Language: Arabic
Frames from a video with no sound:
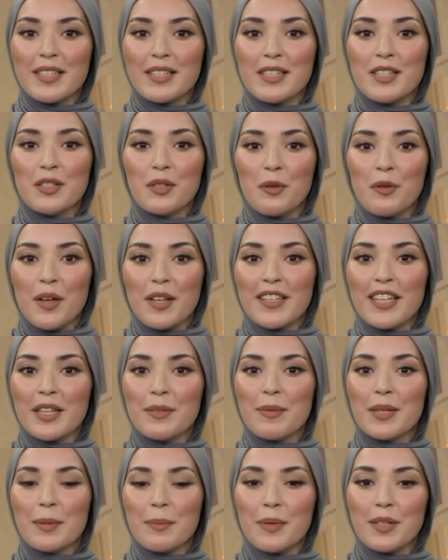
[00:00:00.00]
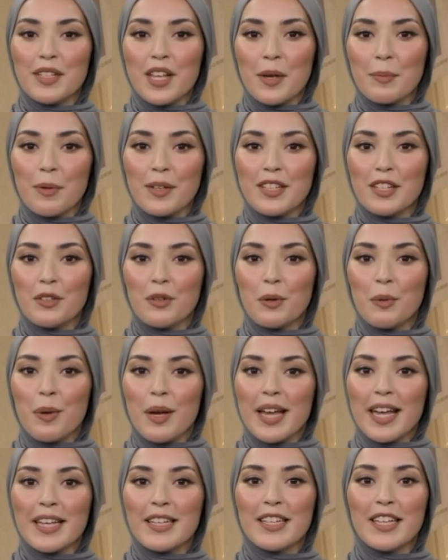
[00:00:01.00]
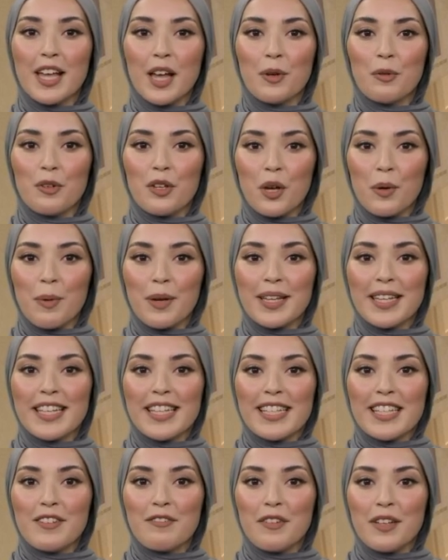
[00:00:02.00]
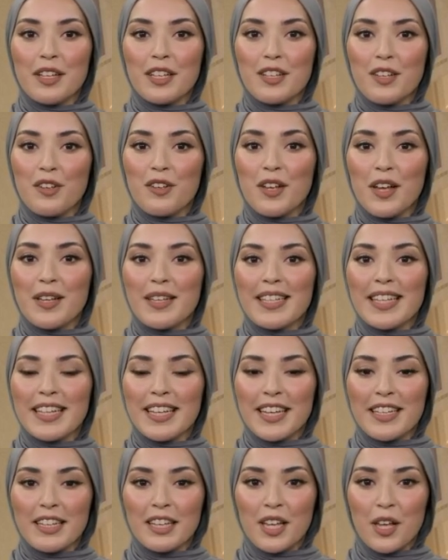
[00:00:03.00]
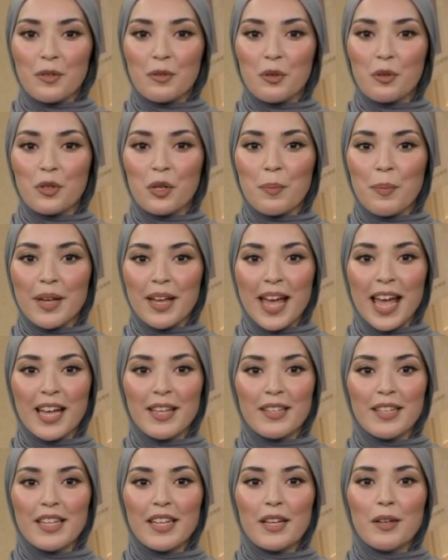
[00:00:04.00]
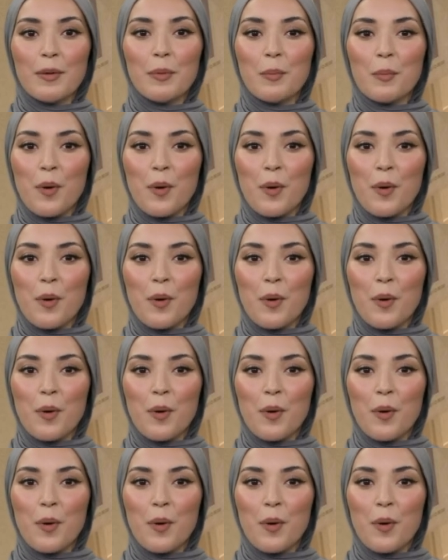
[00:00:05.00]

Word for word: صورة من بطاقة الهوية أو جواز السفر للشخص الذي يقوم بالحجز